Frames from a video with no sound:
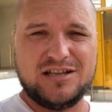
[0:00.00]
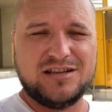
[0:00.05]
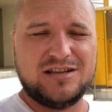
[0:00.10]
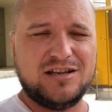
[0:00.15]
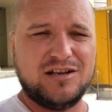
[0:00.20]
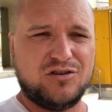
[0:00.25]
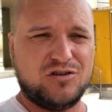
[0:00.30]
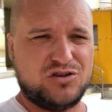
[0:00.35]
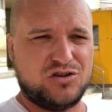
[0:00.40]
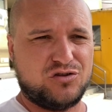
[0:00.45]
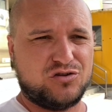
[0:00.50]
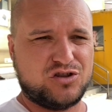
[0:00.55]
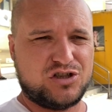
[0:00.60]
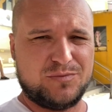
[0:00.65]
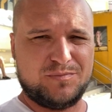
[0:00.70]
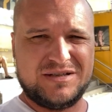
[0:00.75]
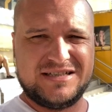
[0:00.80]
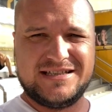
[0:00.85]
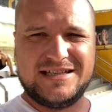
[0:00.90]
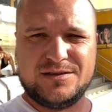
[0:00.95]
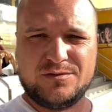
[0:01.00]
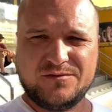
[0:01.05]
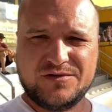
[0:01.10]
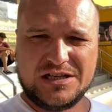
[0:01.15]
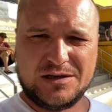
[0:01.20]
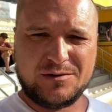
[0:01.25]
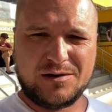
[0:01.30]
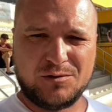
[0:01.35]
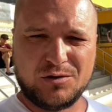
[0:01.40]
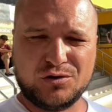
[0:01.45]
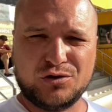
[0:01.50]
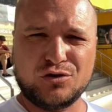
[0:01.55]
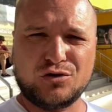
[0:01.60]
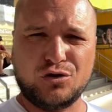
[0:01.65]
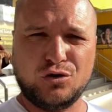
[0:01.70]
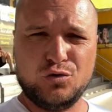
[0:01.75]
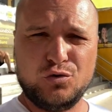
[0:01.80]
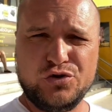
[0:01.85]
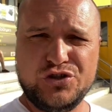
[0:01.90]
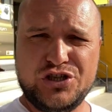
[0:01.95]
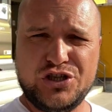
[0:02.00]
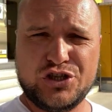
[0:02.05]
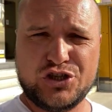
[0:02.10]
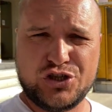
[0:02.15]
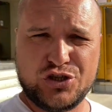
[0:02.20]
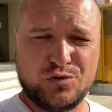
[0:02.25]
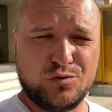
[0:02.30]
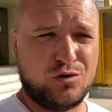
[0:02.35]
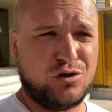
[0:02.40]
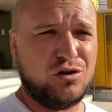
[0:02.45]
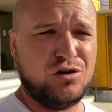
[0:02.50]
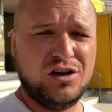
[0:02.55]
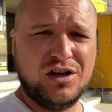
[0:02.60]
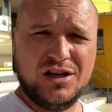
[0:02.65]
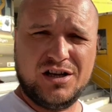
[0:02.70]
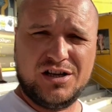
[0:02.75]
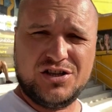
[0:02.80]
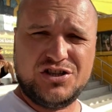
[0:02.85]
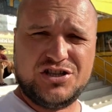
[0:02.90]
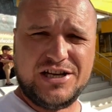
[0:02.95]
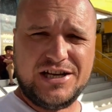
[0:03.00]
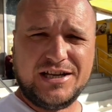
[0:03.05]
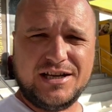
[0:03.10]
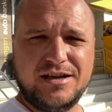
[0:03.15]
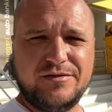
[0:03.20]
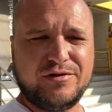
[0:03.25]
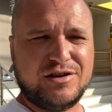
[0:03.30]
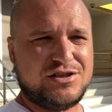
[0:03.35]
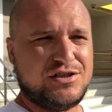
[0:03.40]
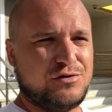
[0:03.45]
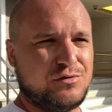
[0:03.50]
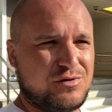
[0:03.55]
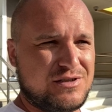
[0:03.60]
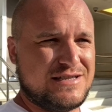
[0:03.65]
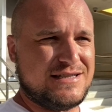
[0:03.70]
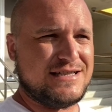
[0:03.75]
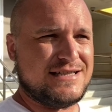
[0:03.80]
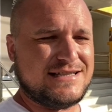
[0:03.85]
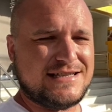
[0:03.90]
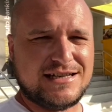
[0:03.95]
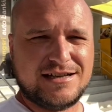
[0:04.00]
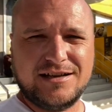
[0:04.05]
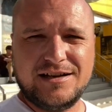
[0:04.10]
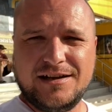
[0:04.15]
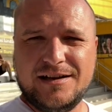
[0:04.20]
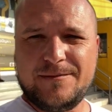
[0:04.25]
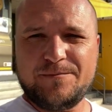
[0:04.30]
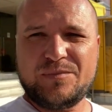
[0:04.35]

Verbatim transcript: nie tyle chodzi o to, że biznesów działało, tylko ludzi żyło dzięki właśnie turystyce.